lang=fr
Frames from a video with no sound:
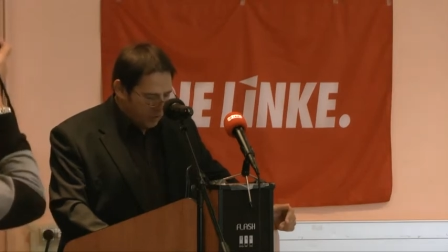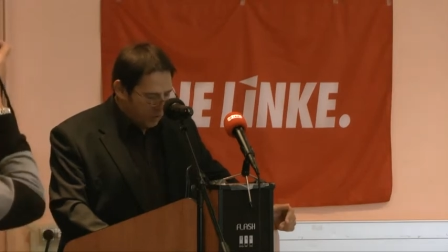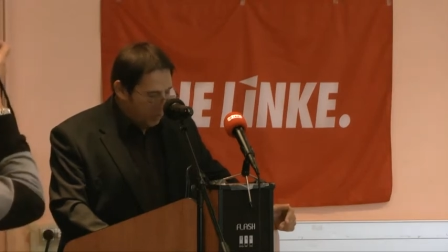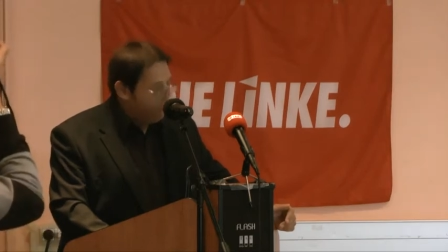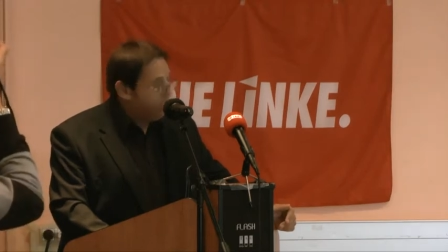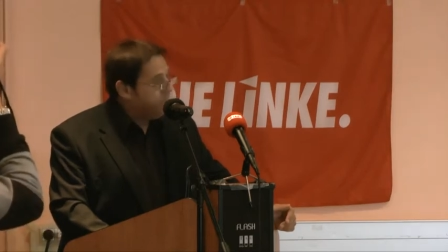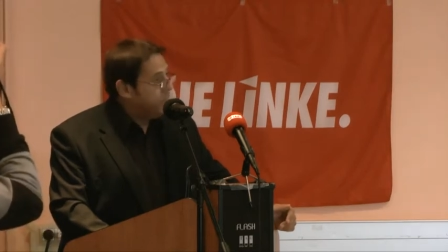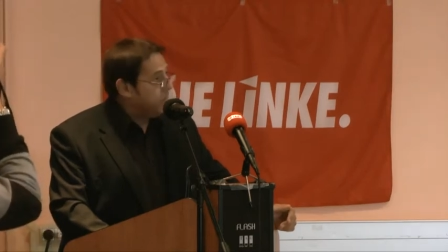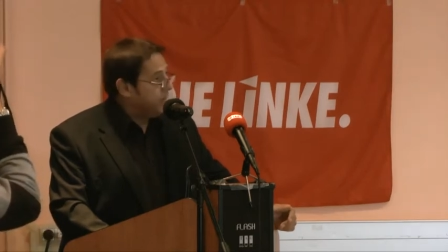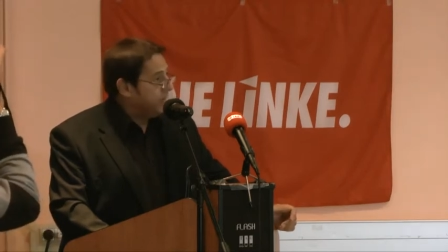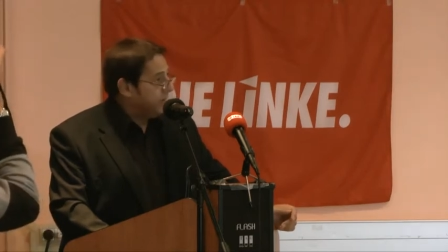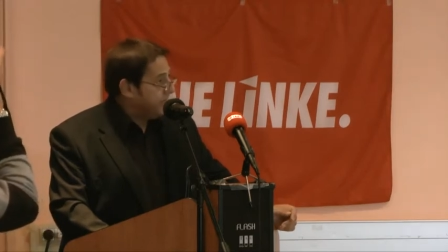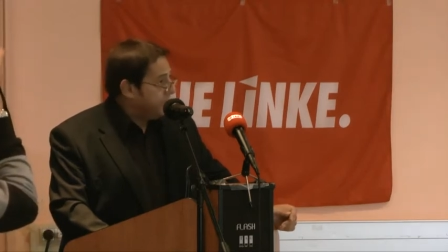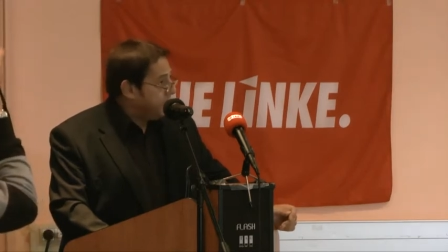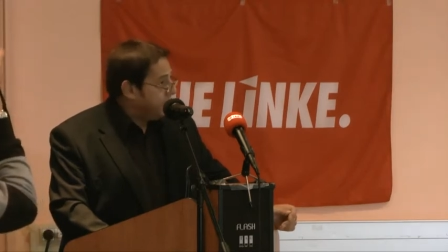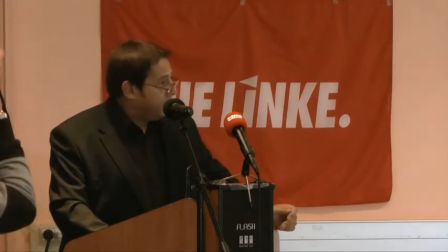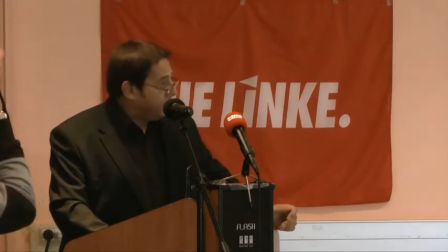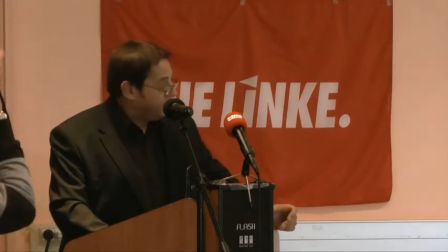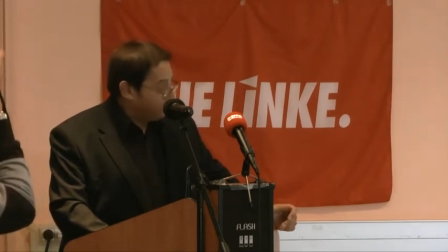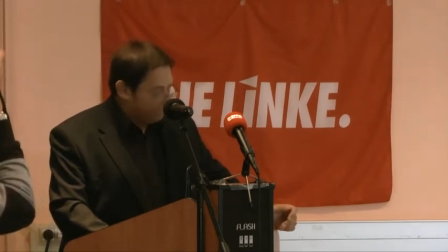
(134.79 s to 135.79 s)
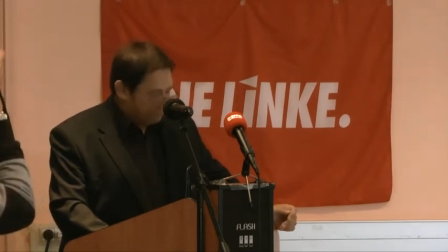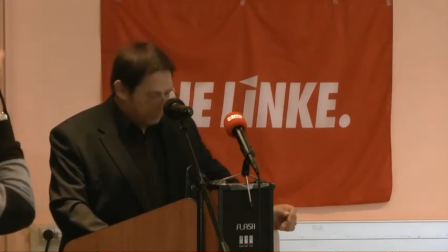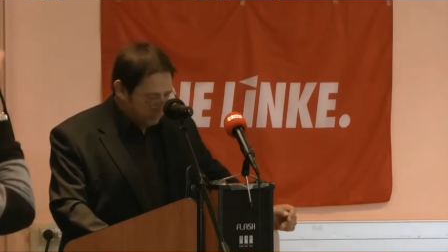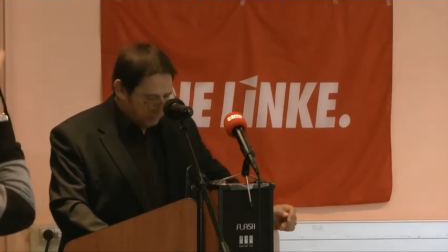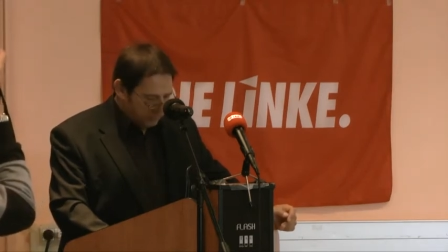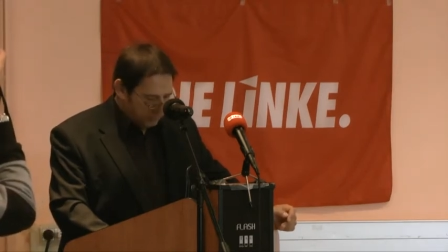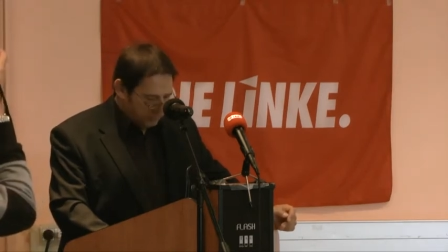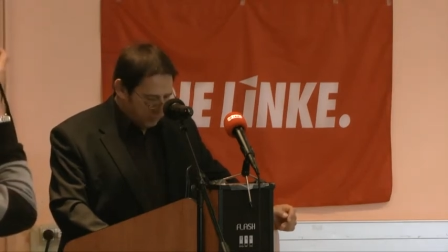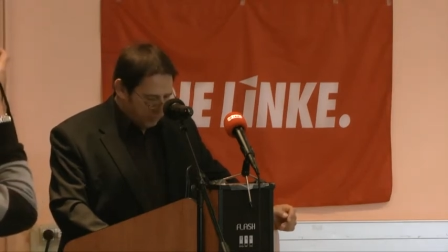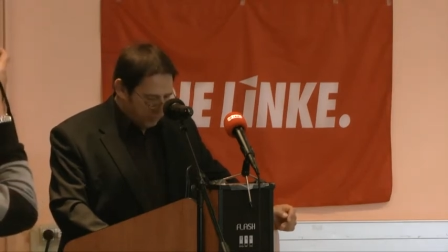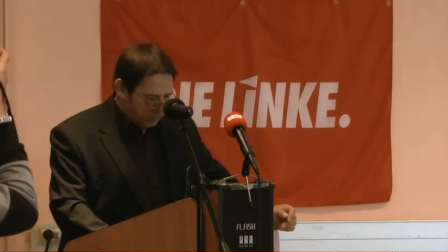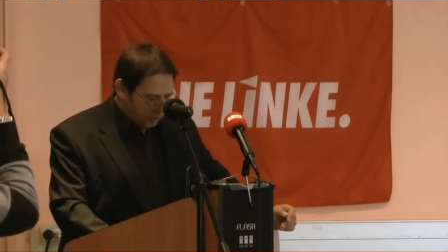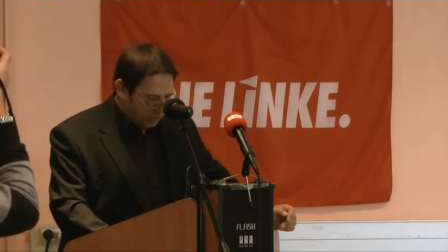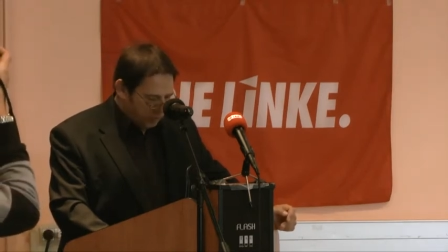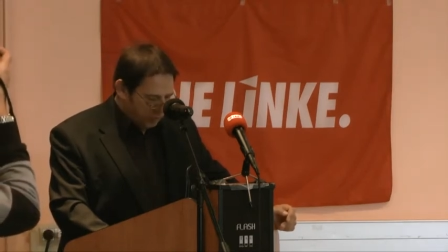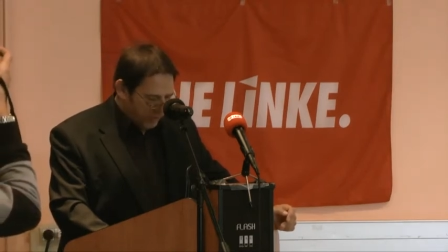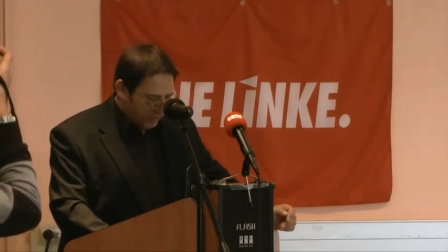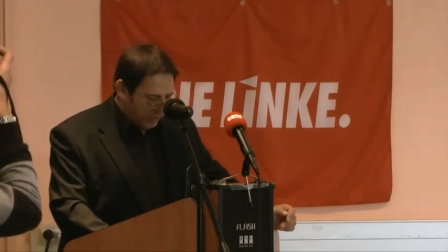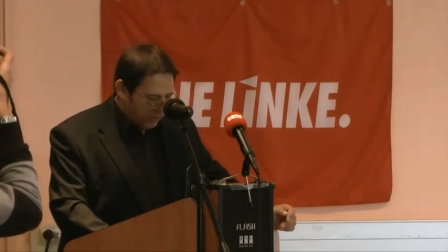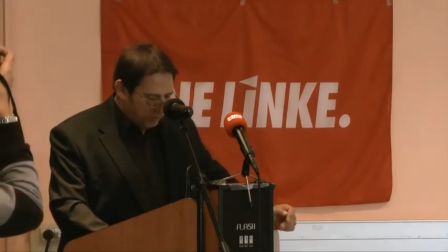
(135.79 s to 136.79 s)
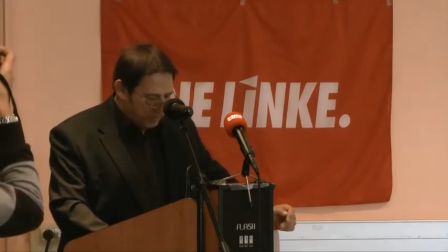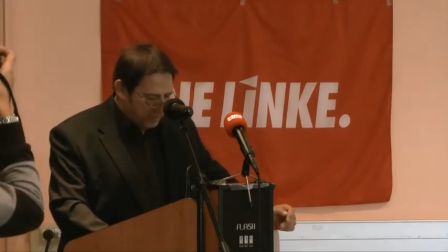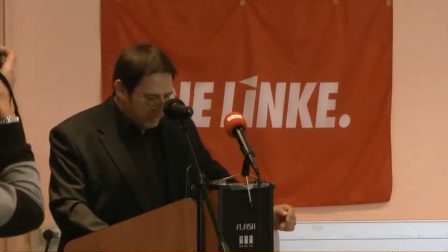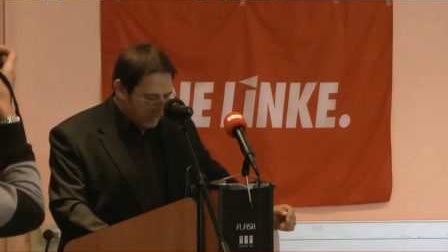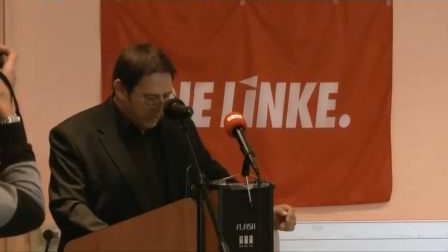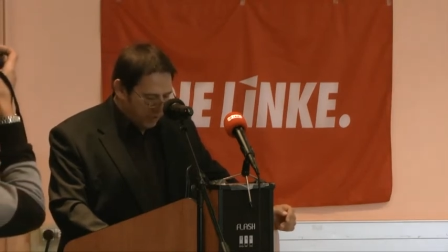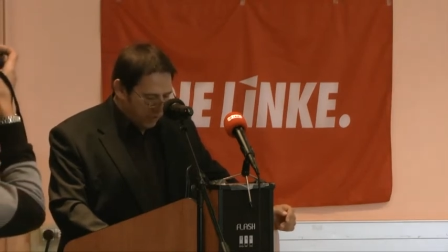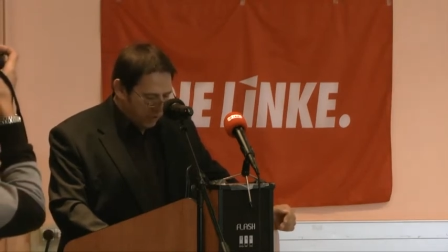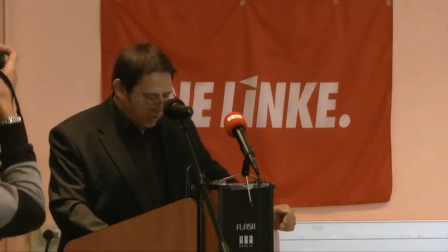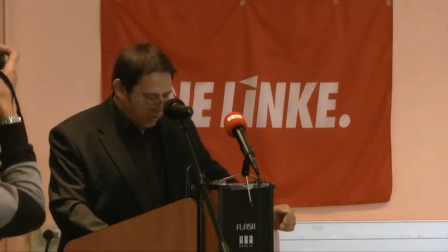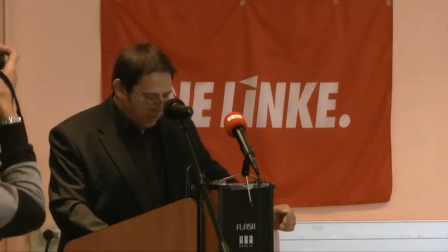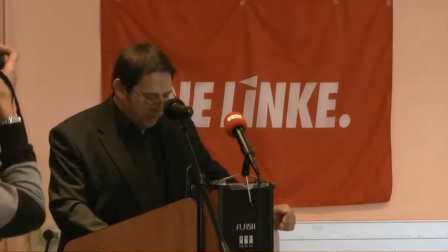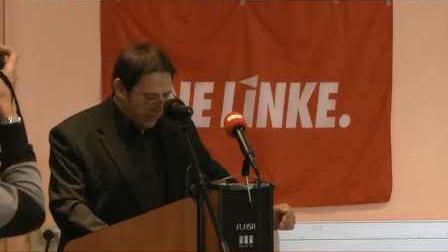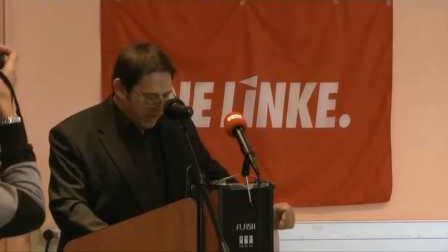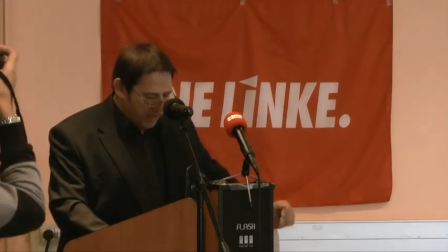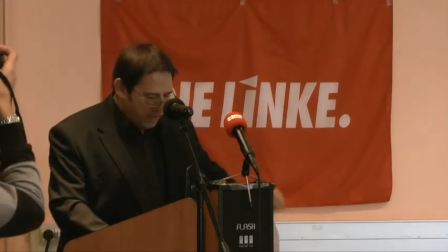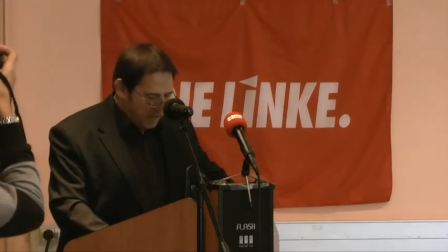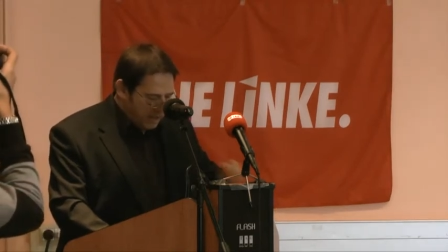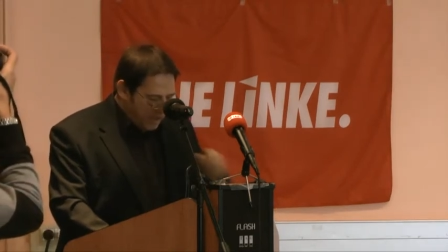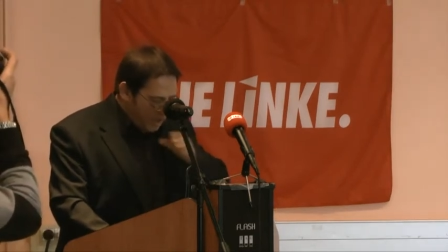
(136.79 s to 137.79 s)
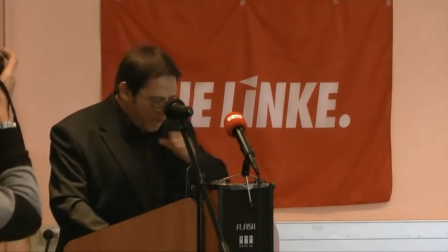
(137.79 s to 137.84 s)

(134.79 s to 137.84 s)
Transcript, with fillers: Le plan d'Avignon, du nom d'un commissaire européen,